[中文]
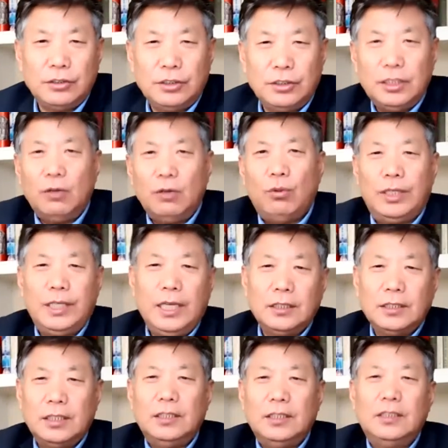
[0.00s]
就像我这
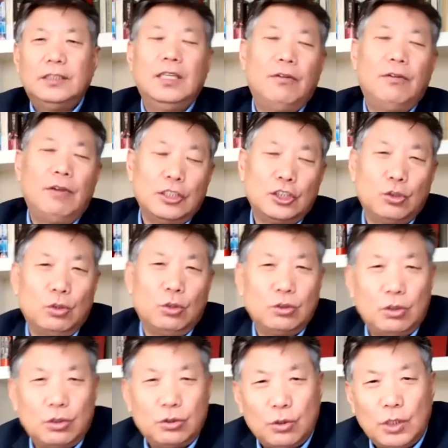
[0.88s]
样的，在网上说
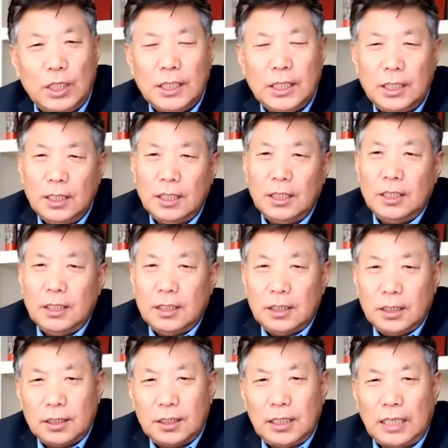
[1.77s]
说说，
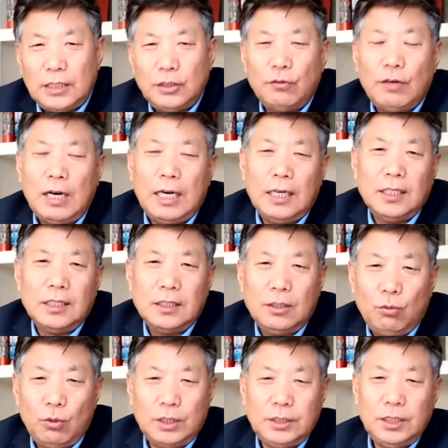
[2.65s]
嗯，他就完了。
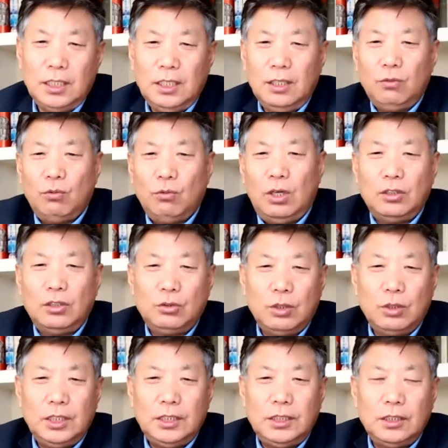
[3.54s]
那我现在我要
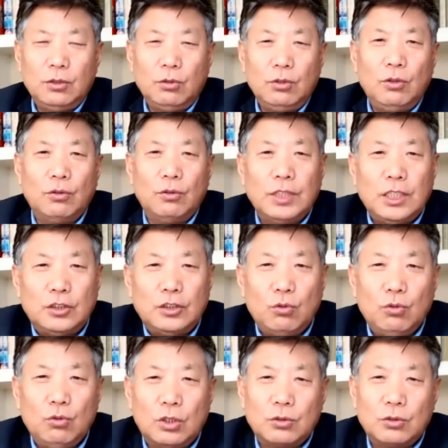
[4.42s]
说这些东西，我在
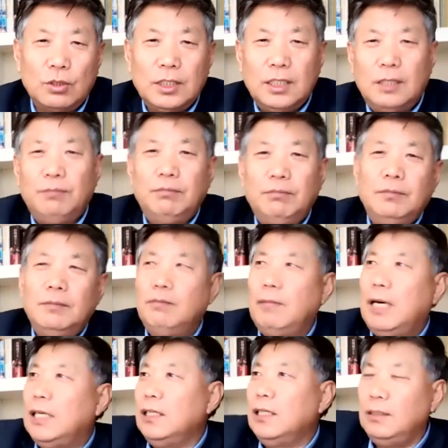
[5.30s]
中国说，那
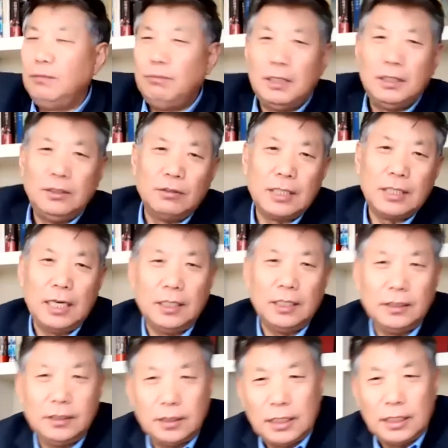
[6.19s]
马上门就开
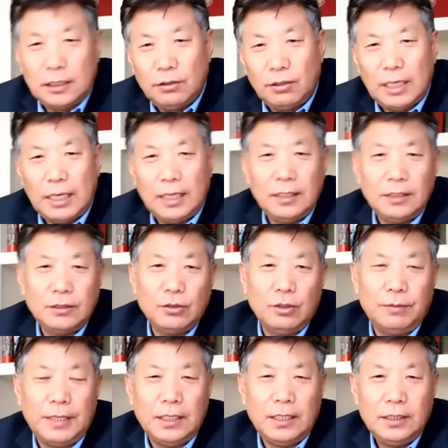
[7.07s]
了，警察就来了，
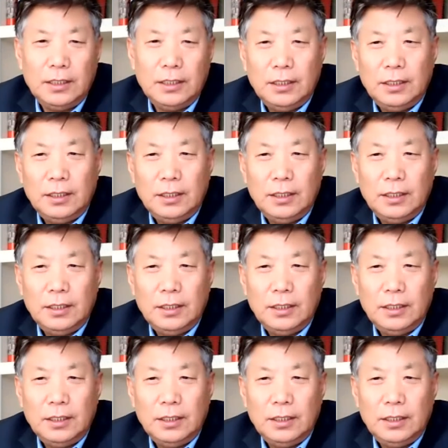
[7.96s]
对吧？